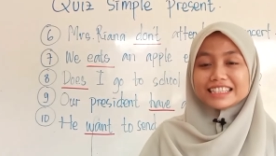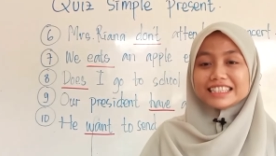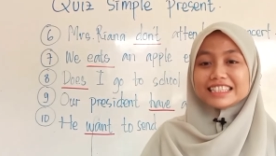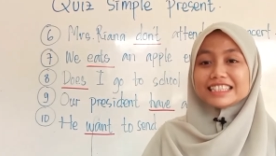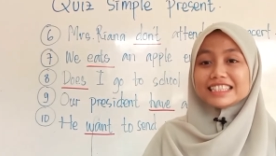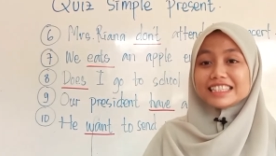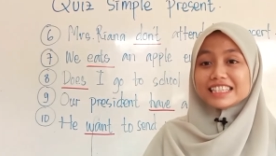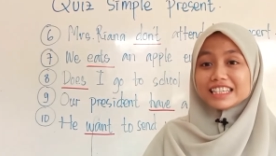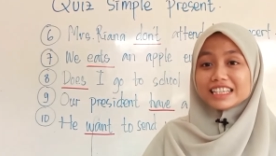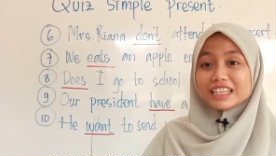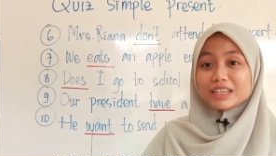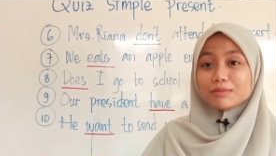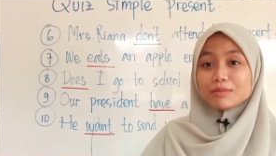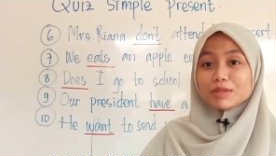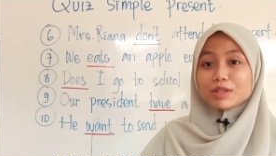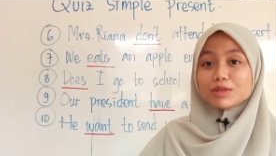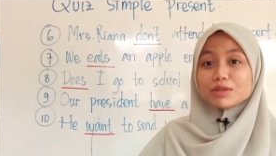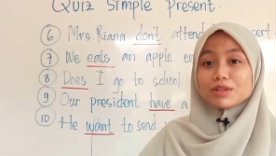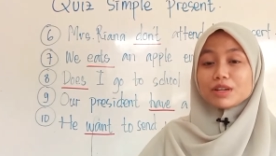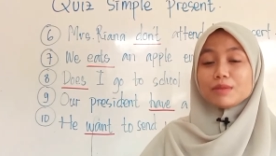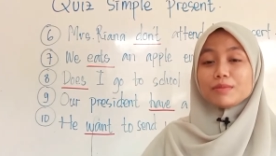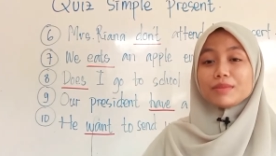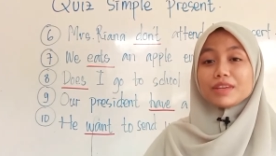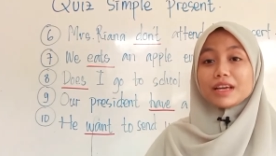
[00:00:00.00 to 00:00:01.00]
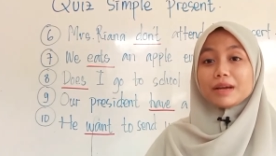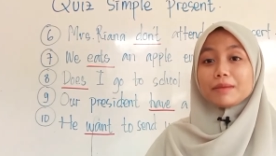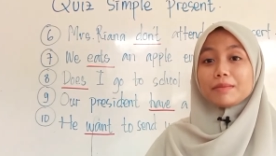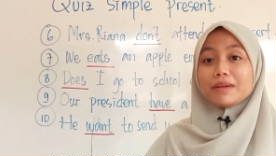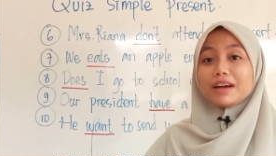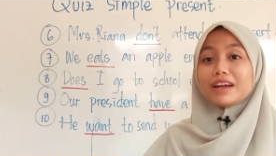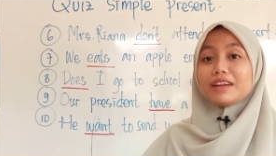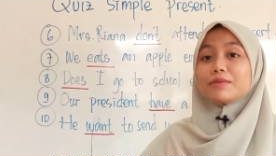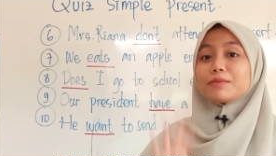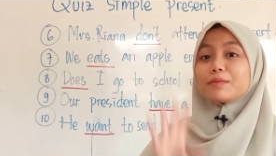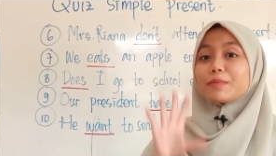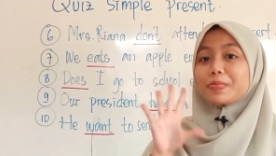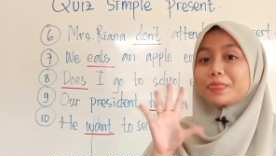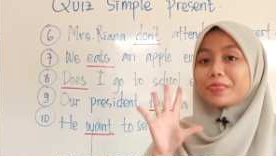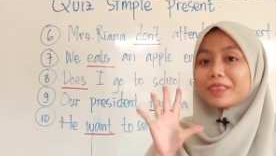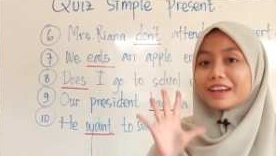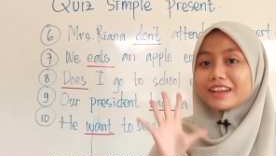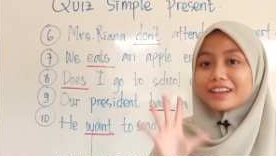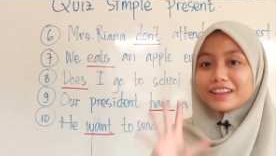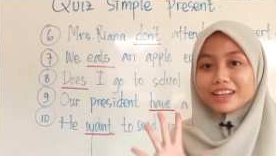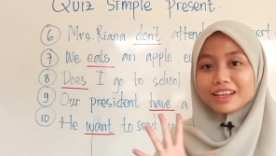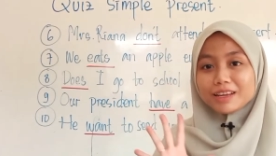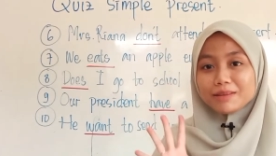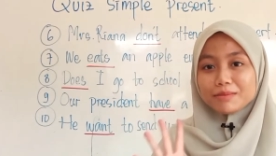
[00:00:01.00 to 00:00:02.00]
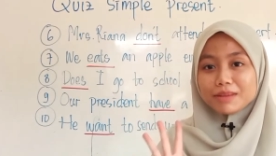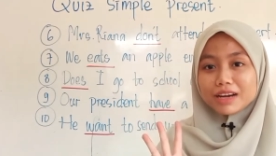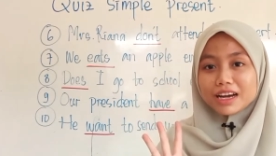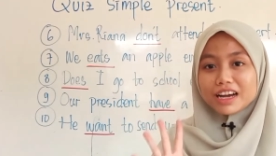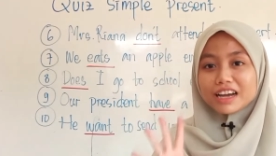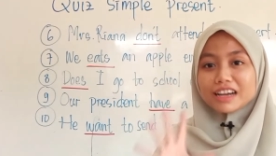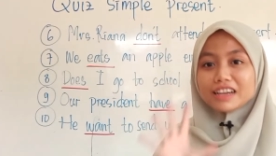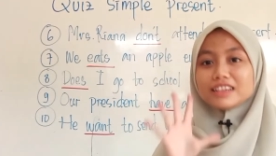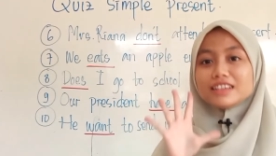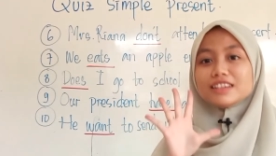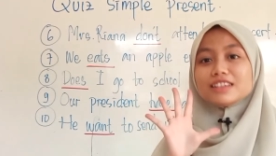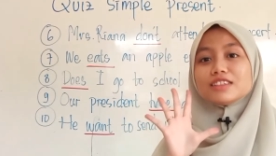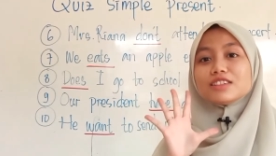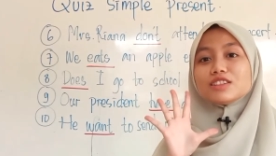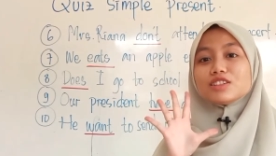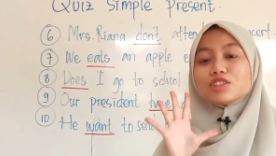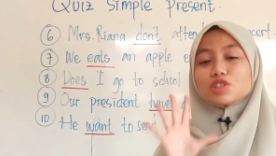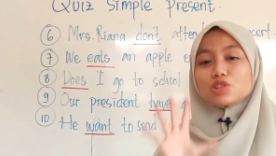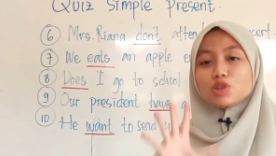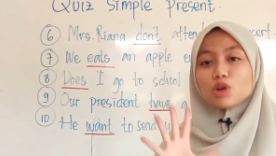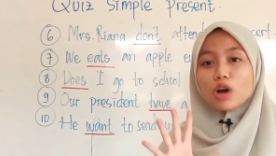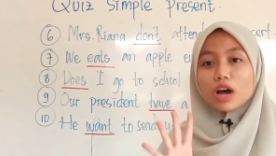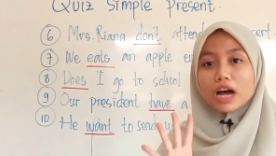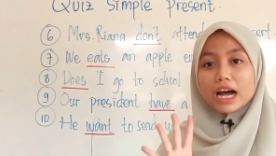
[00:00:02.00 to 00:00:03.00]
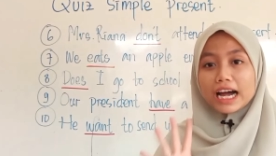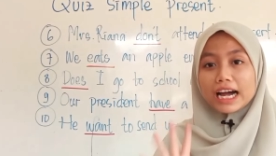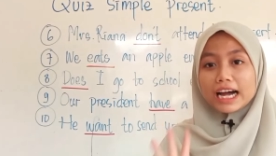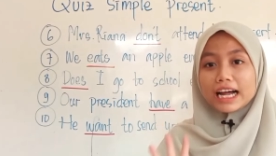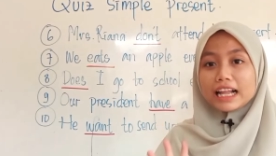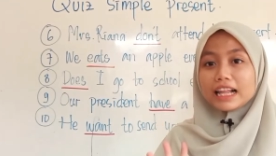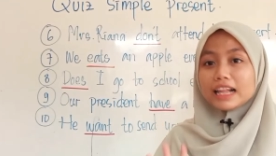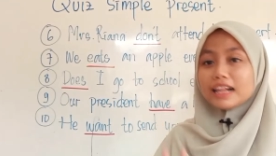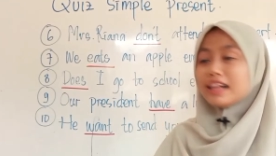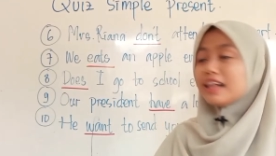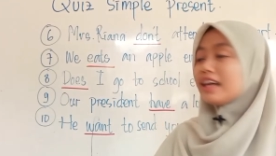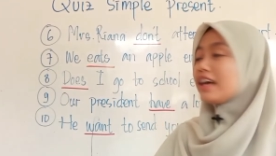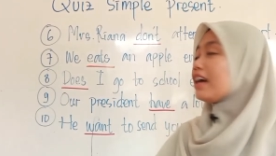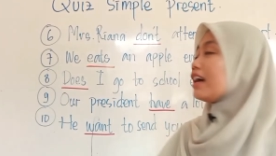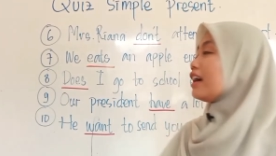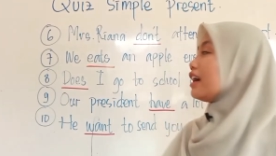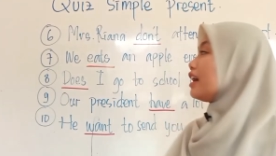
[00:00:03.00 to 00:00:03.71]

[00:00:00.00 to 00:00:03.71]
di sini Mi sudah menyiapkan 5 soal